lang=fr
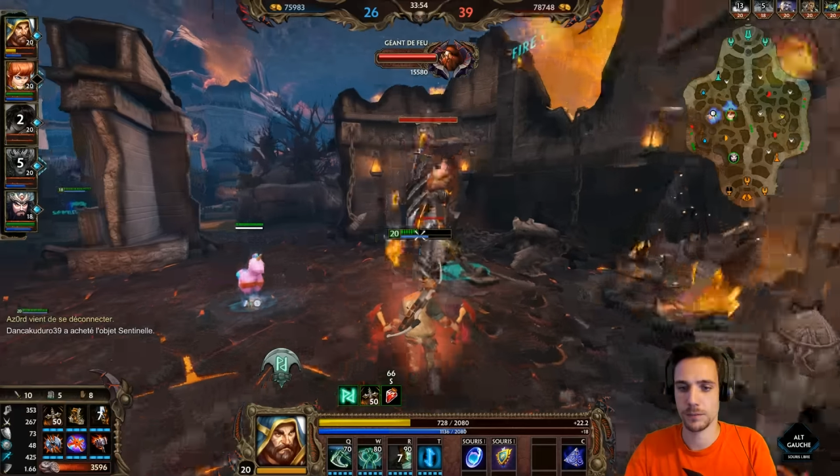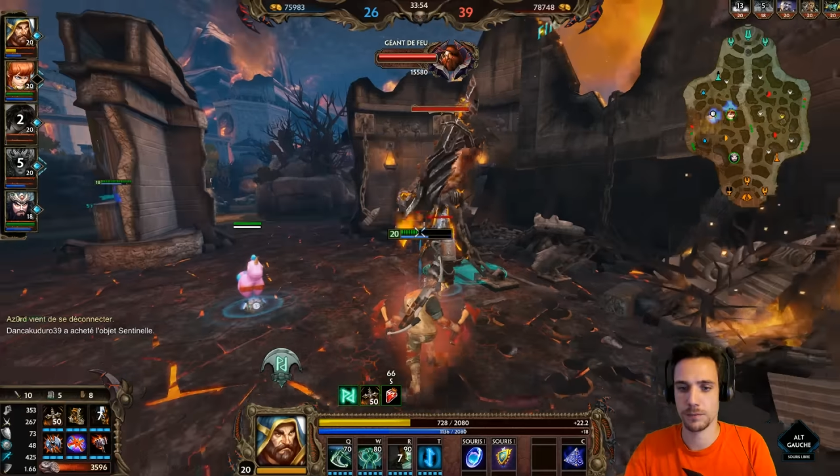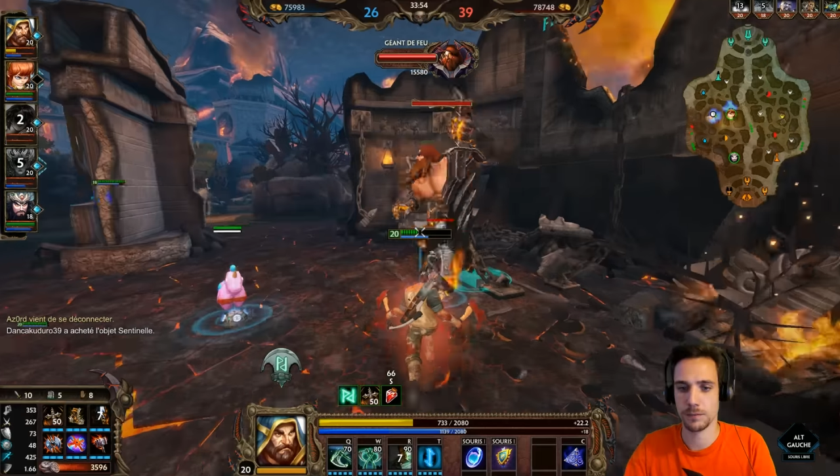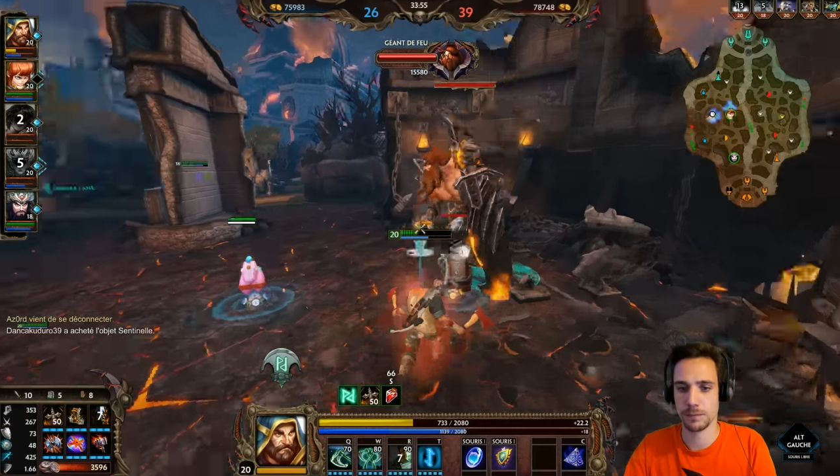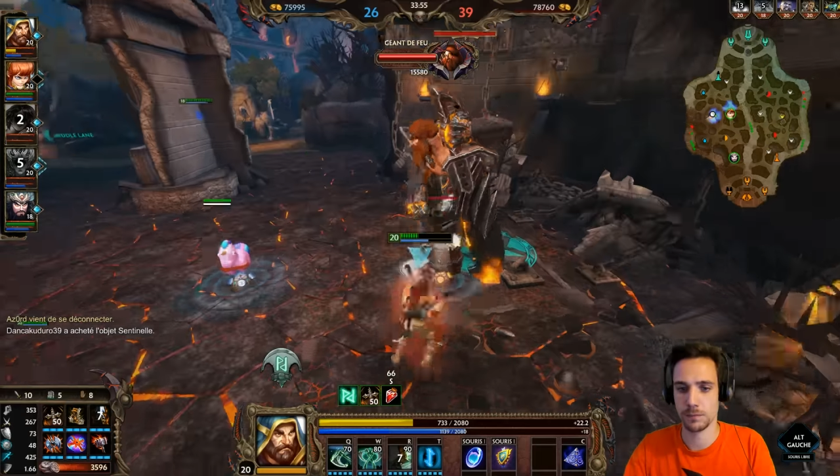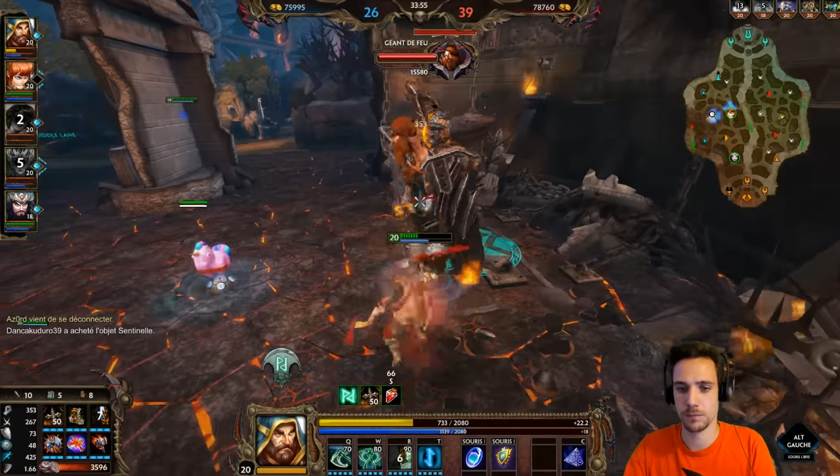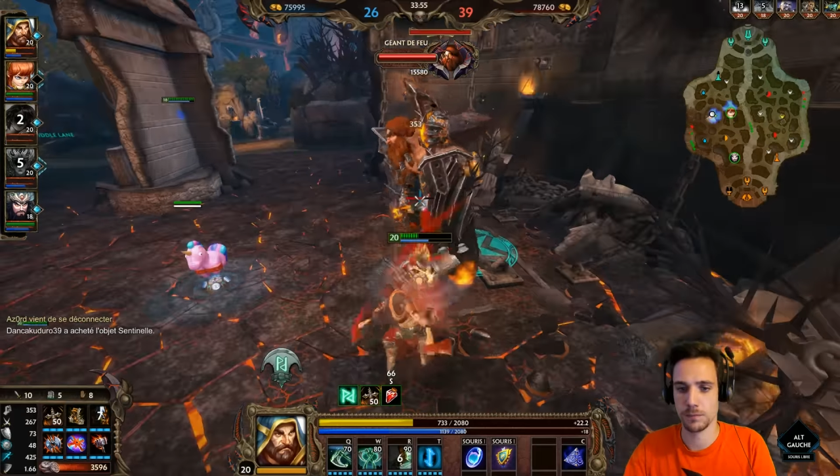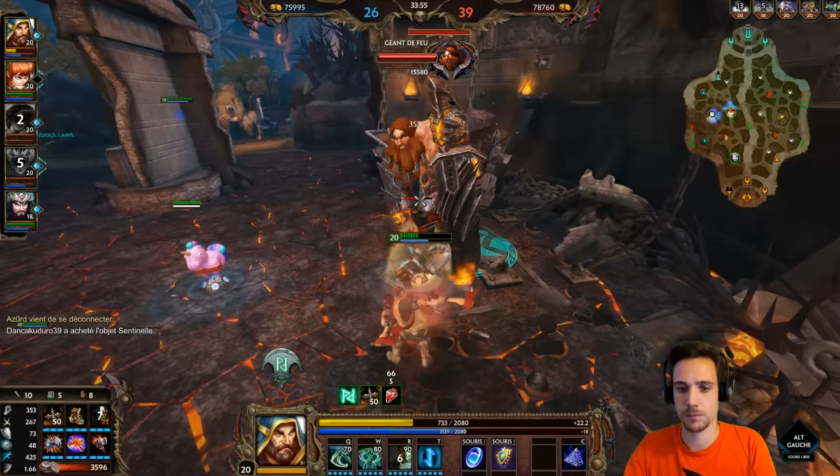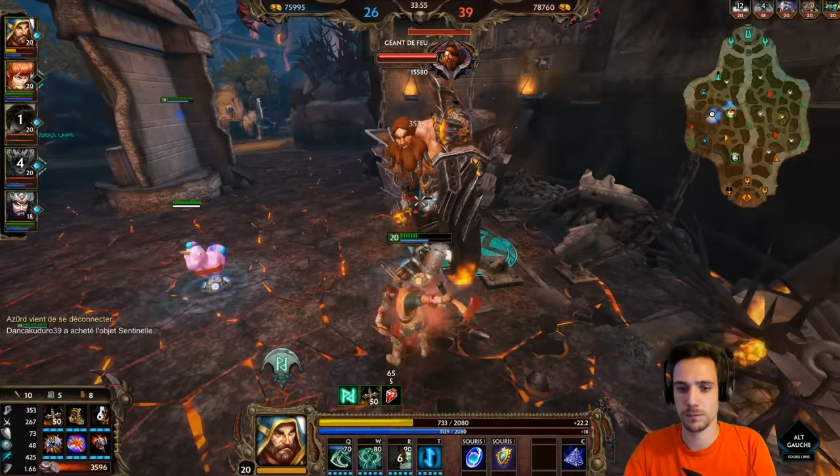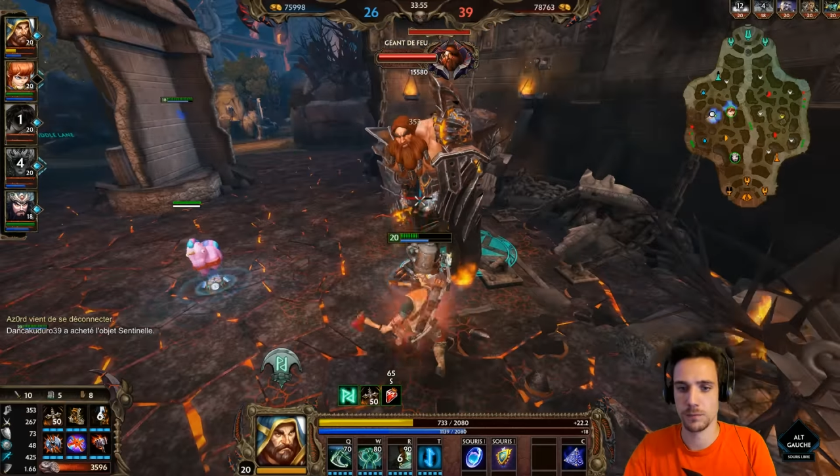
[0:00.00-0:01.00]
beaucoup ou pas
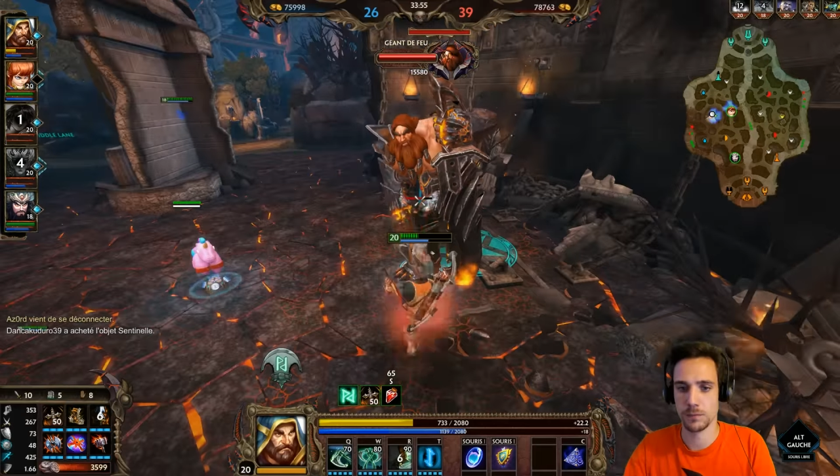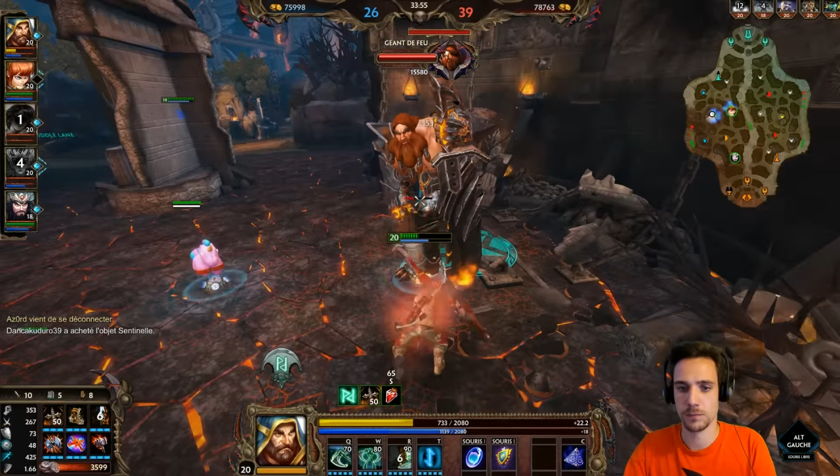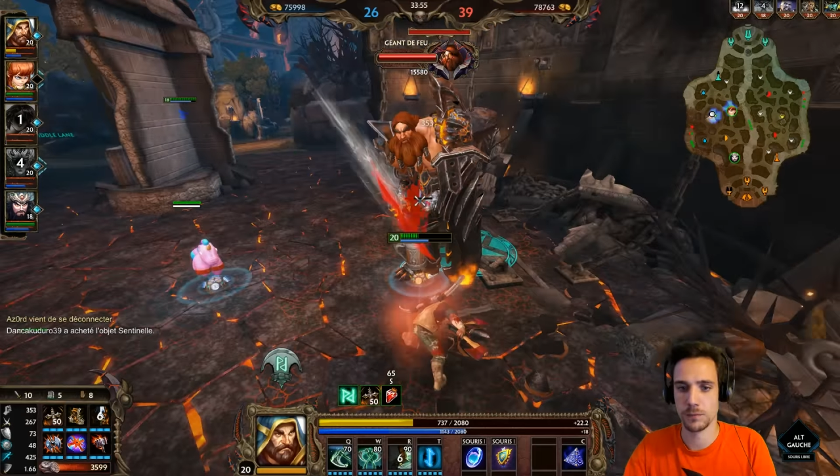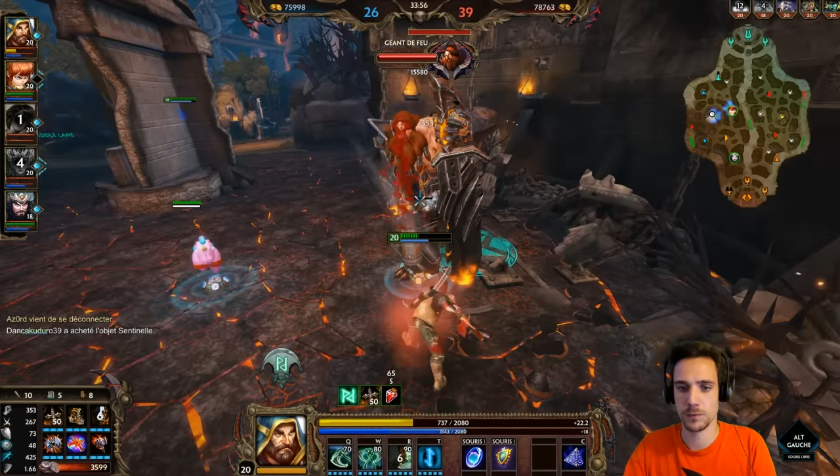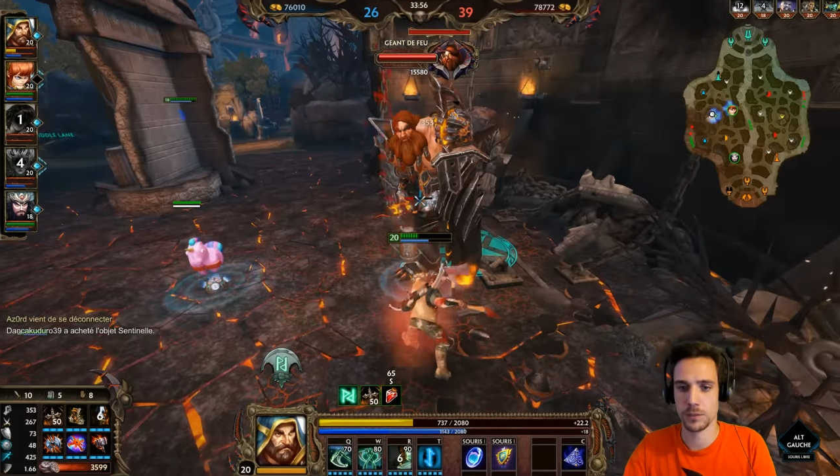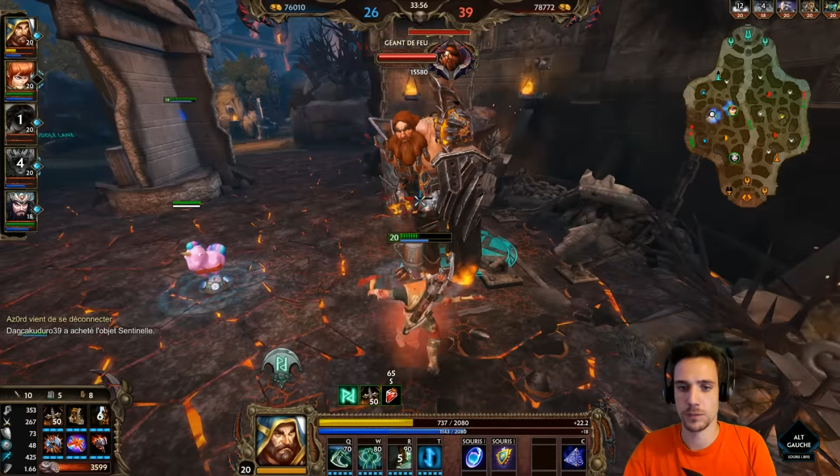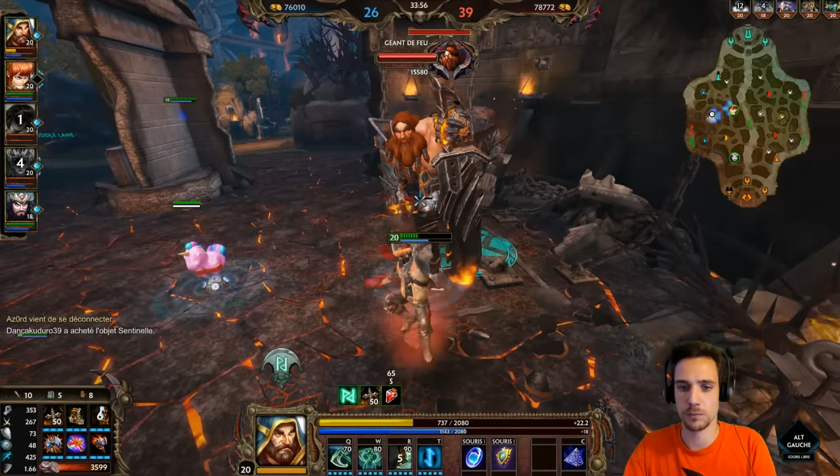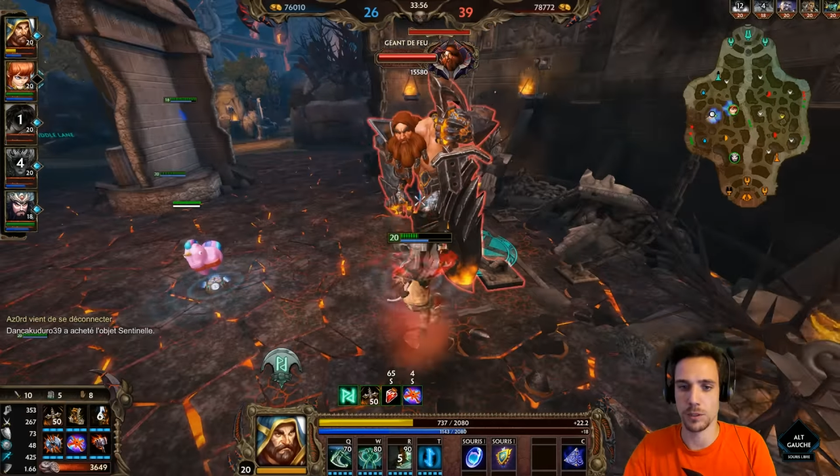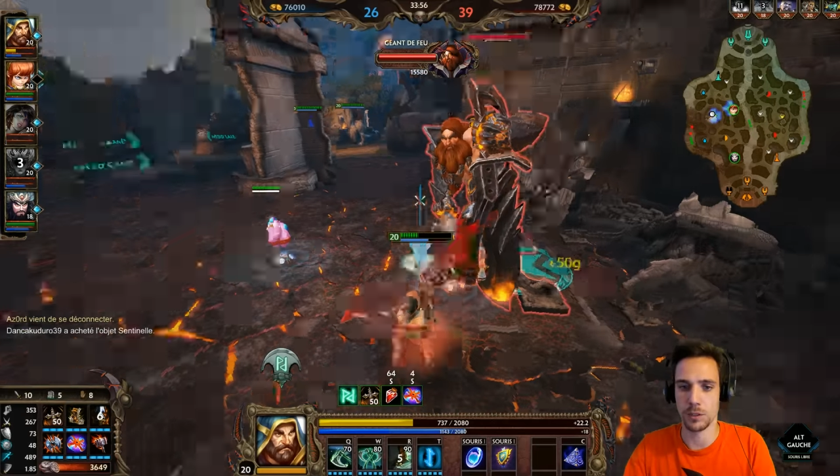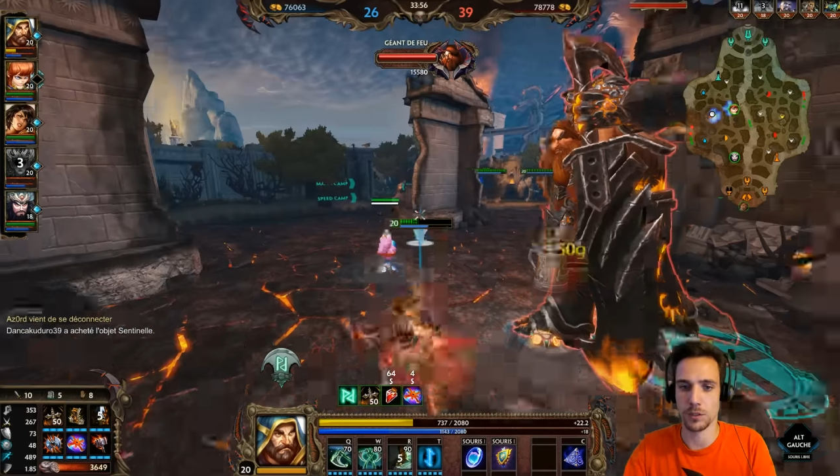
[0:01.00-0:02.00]

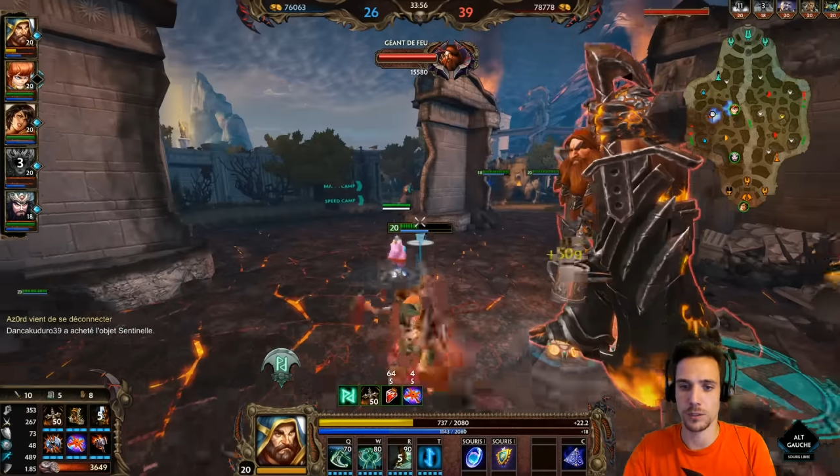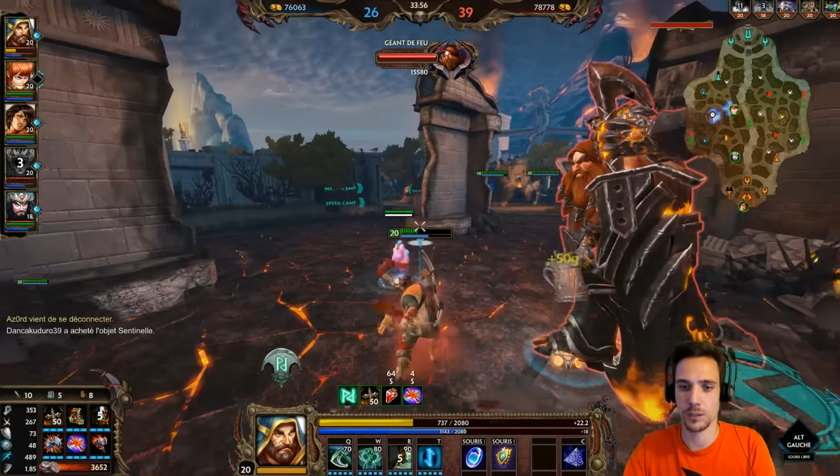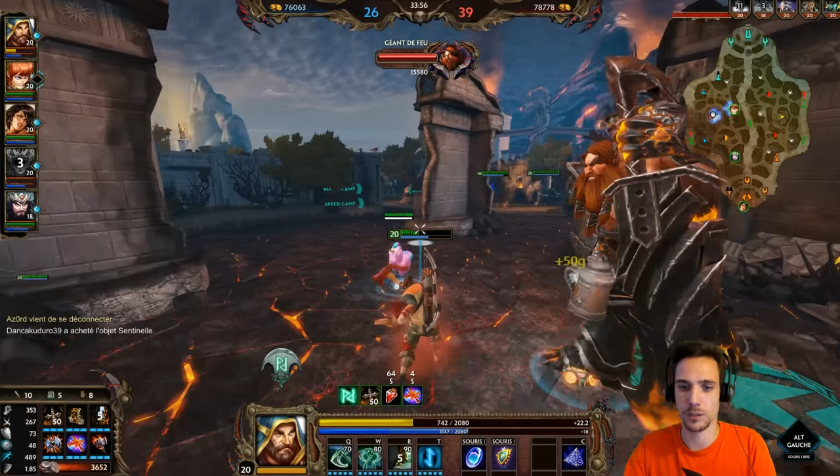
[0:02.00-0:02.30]
Pas tant que ça.